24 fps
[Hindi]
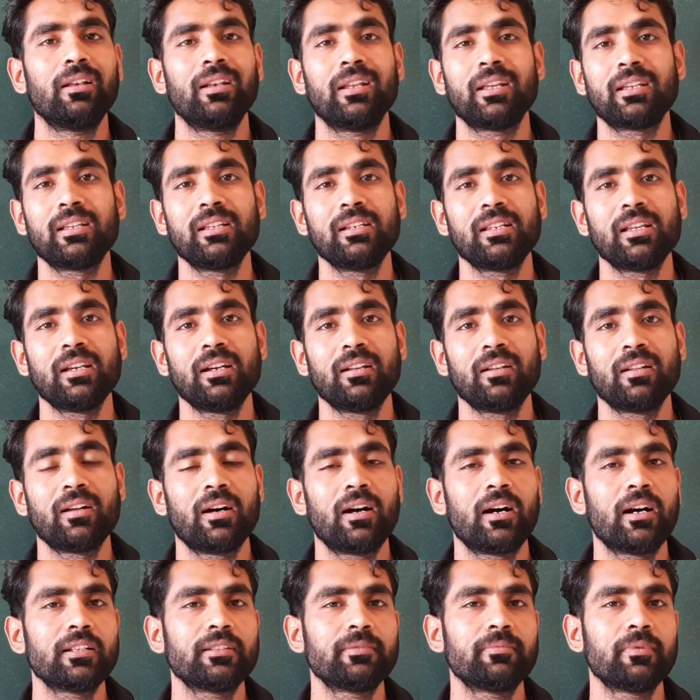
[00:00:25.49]
लेकिन यार
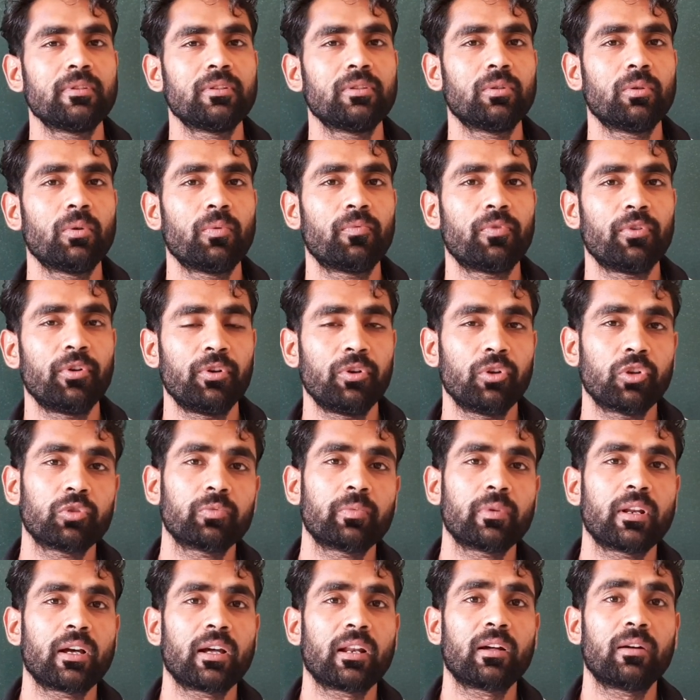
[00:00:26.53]
आज मैं जो वीडियोस
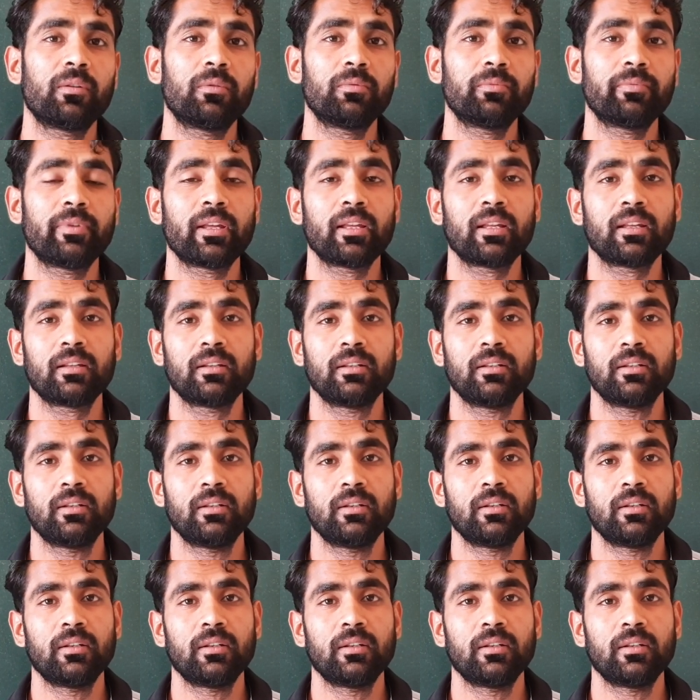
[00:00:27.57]
बना रहा हूँ मैं